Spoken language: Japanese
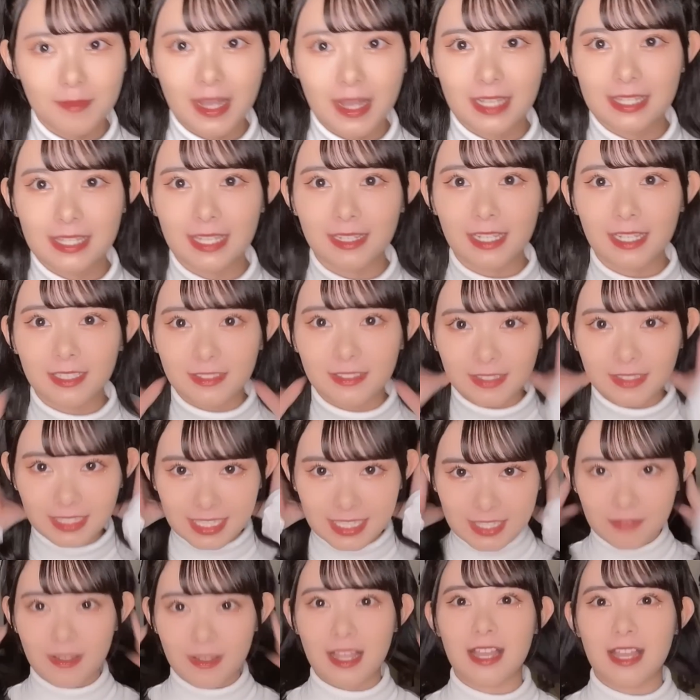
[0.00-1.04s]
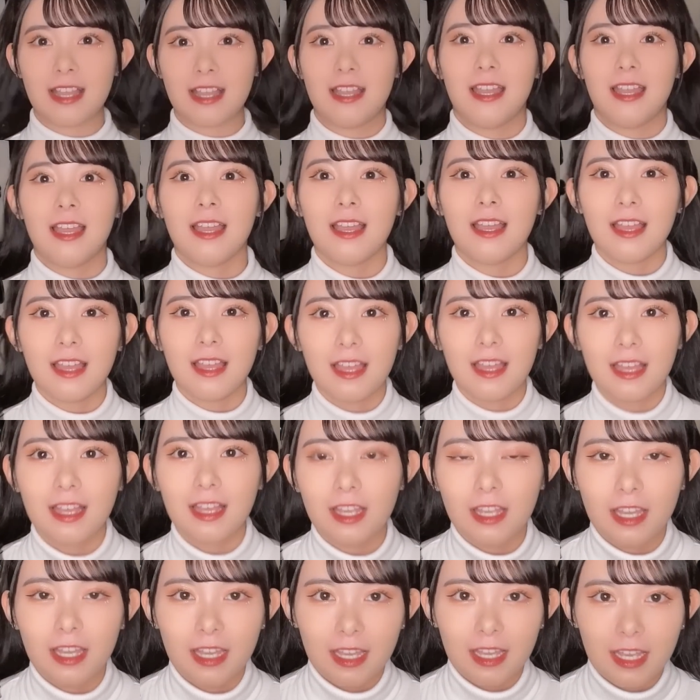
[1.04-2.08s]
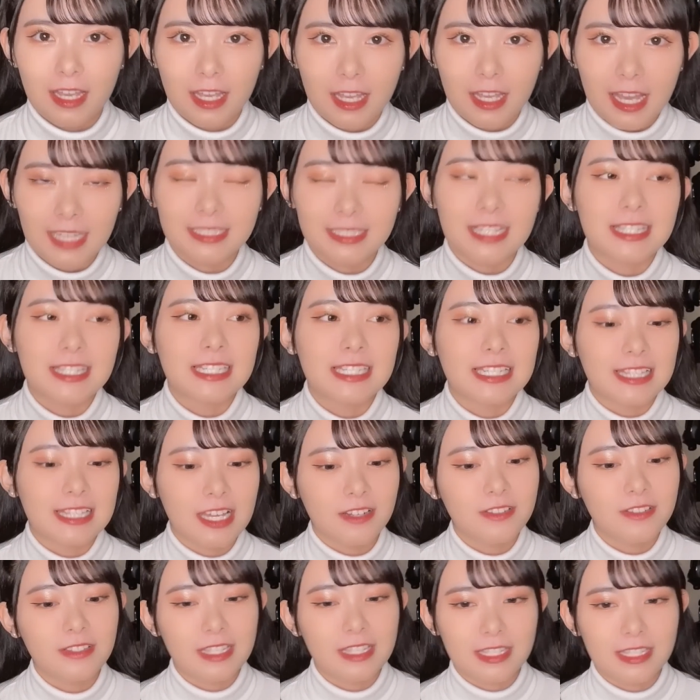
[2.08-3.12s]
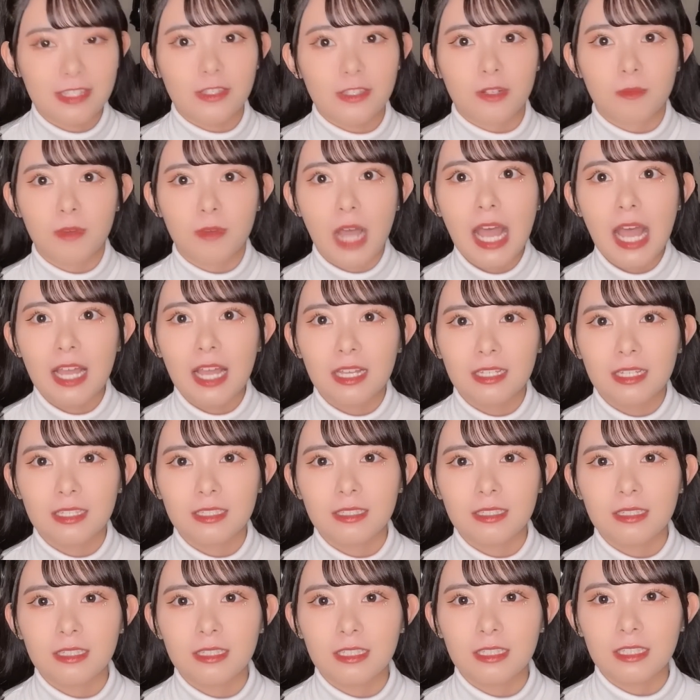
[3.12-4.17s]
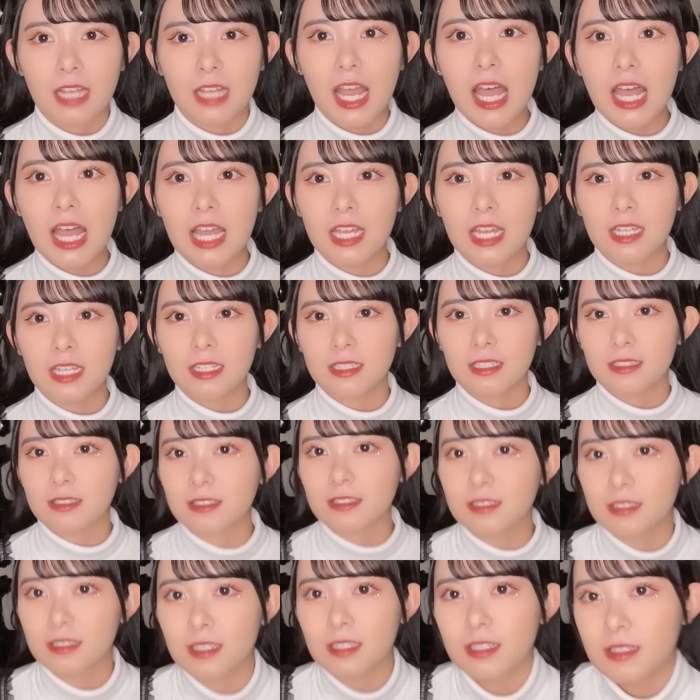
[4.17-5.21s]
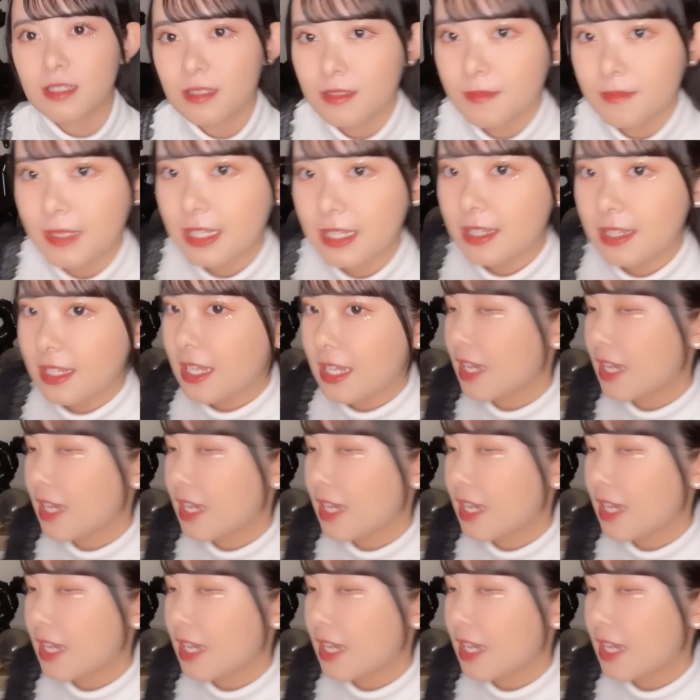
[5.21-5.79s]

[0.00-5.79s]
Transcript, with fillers: あ、せっかく私は、二十歳になるんですよ。もう、ああ待って。